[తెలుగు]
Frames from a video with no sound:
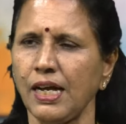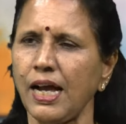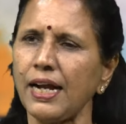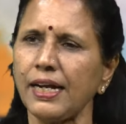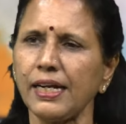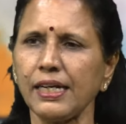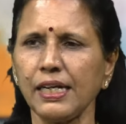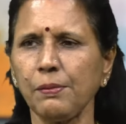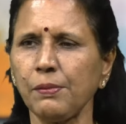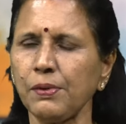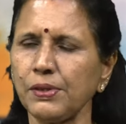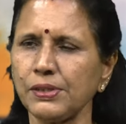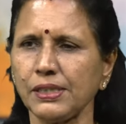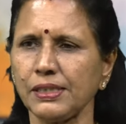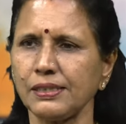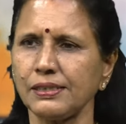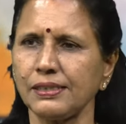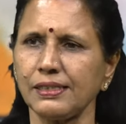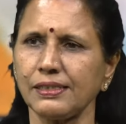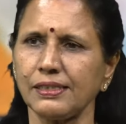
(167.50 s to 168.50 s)
అక్కడ
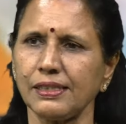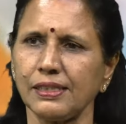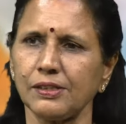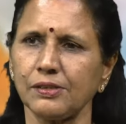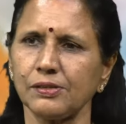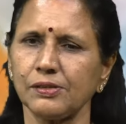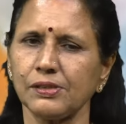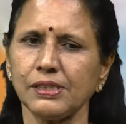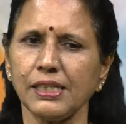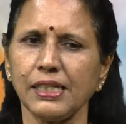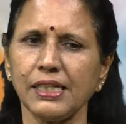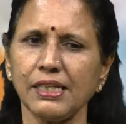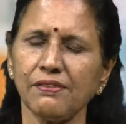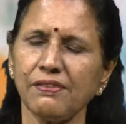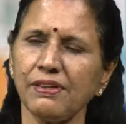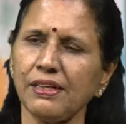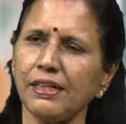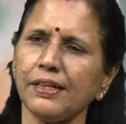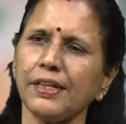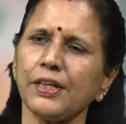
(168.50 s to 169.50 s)
మోసం చేశాడు సరే
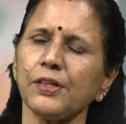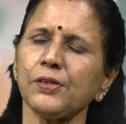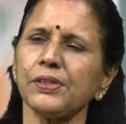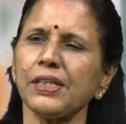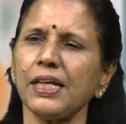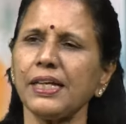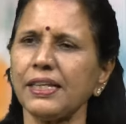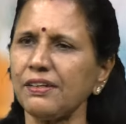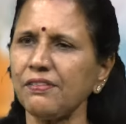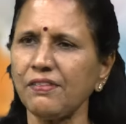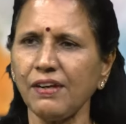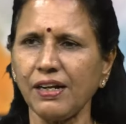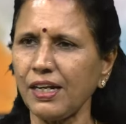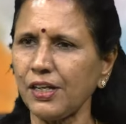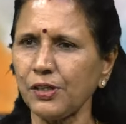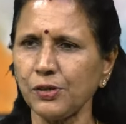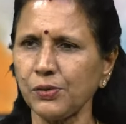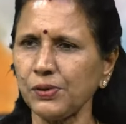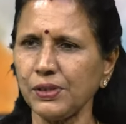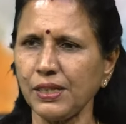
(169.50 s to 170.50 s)
వీళ్ళు నెగ్గుతారని వాళ్ళు
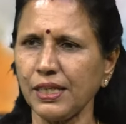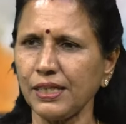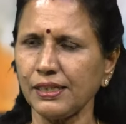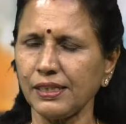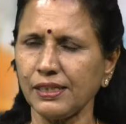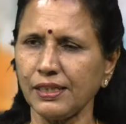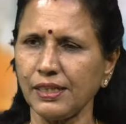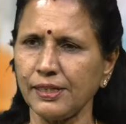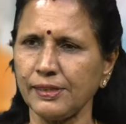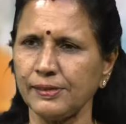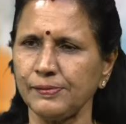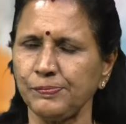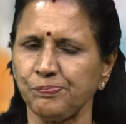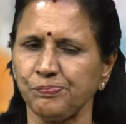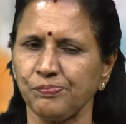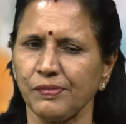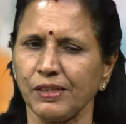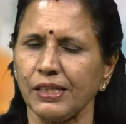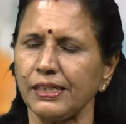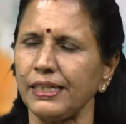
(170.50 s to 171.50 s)
అనుకున్నారు కదా
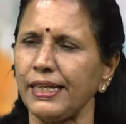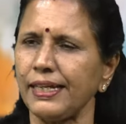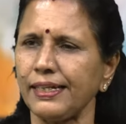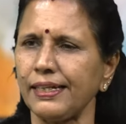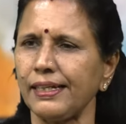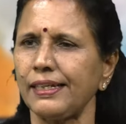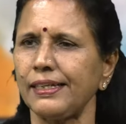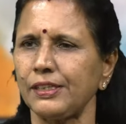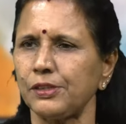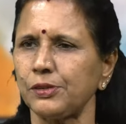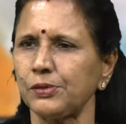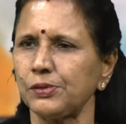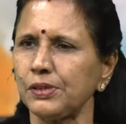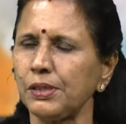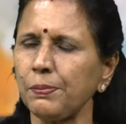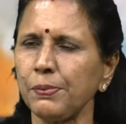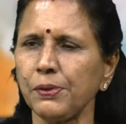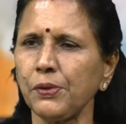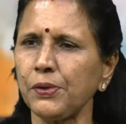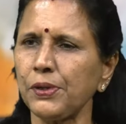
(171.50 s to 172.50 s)
నెగ్గలేదు
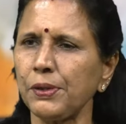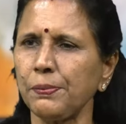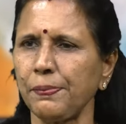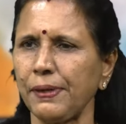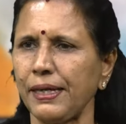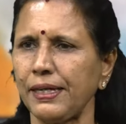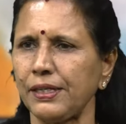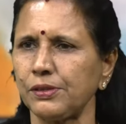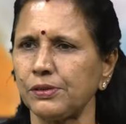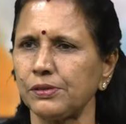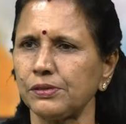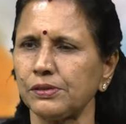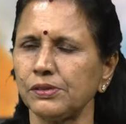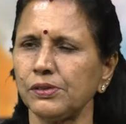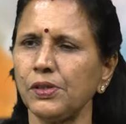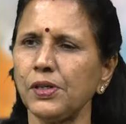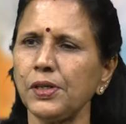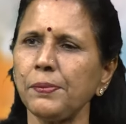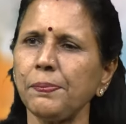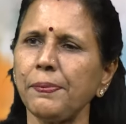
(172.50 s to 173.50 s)
ఇప్పుడు ఓడిపోయారు
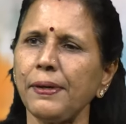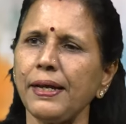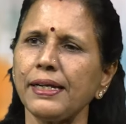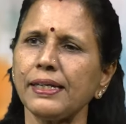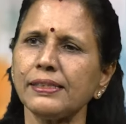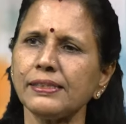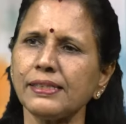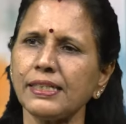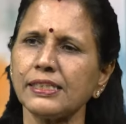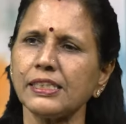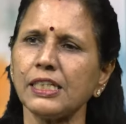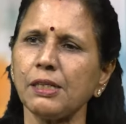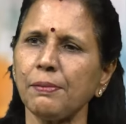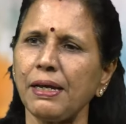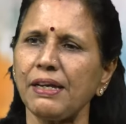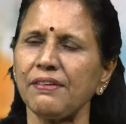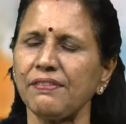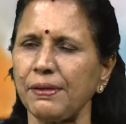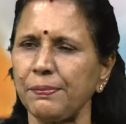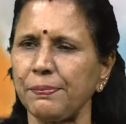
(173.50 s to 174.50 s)
ఓడిపోయాక సజ్జలు
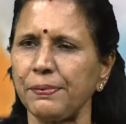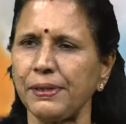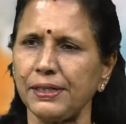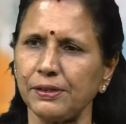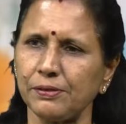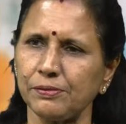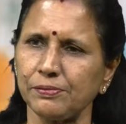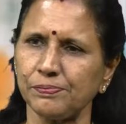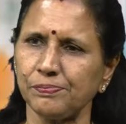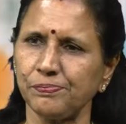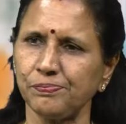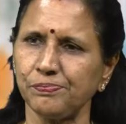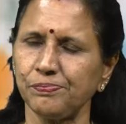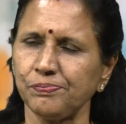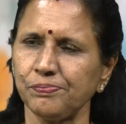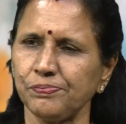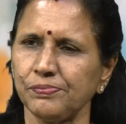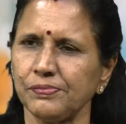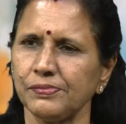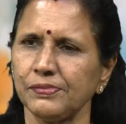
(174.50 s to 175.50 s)
మాయమైపోయాడు
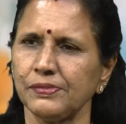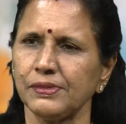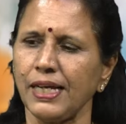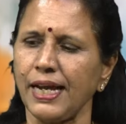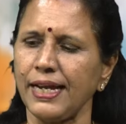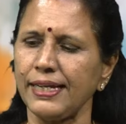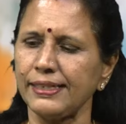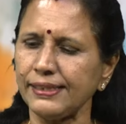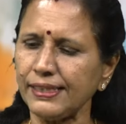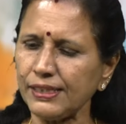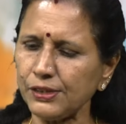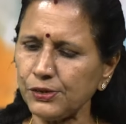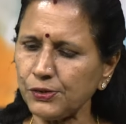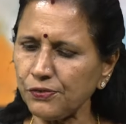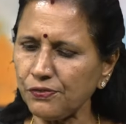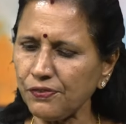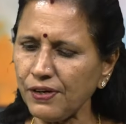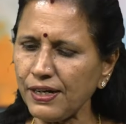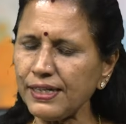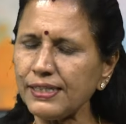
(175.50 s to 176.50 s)
అయితే
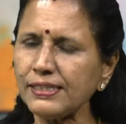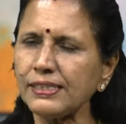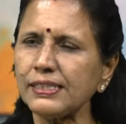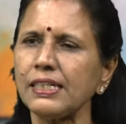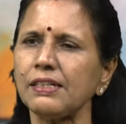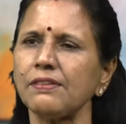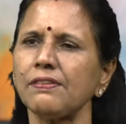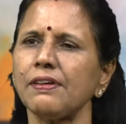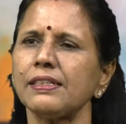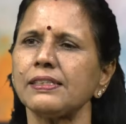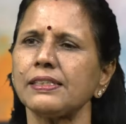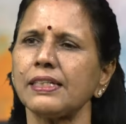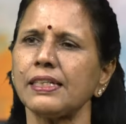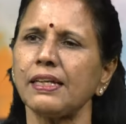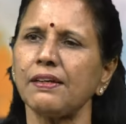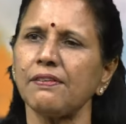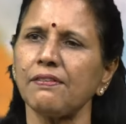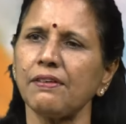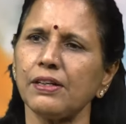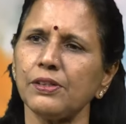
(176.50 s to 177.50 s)
దువ్వాడ శ్రీనివాస్
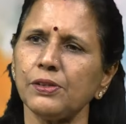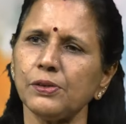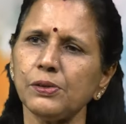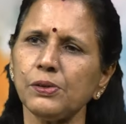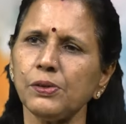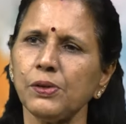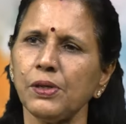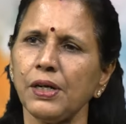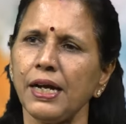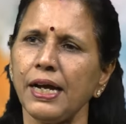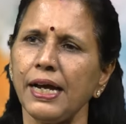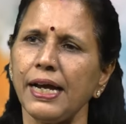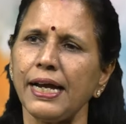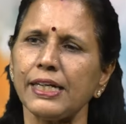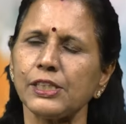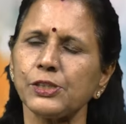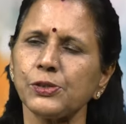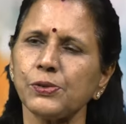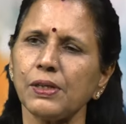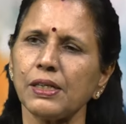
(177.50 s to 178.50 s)
అనేవాడు
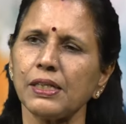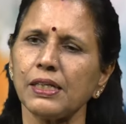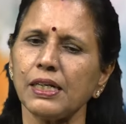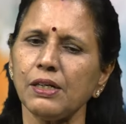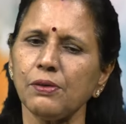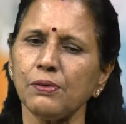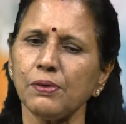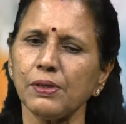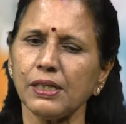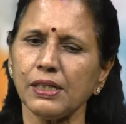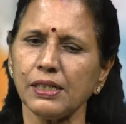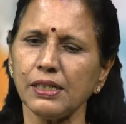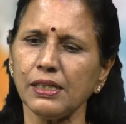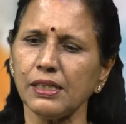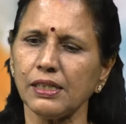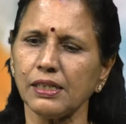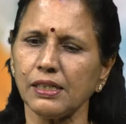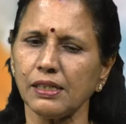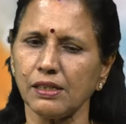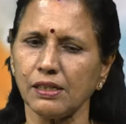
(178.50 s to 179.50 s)
యాక్చువల్గా ఒక
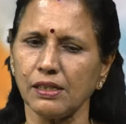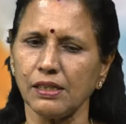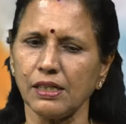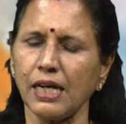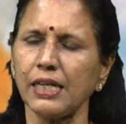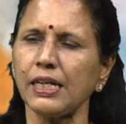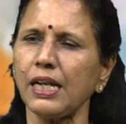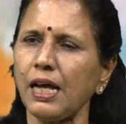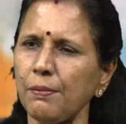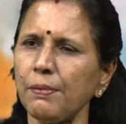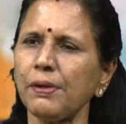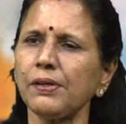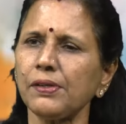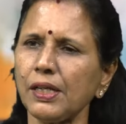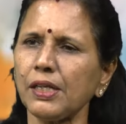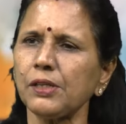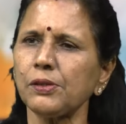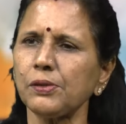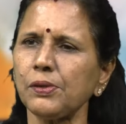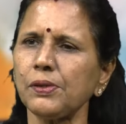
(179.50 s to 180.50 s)

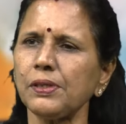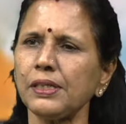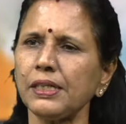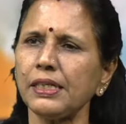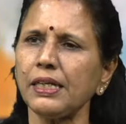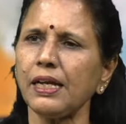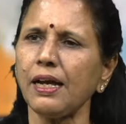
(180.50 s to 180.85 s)
అనామకుడు అనుకోండి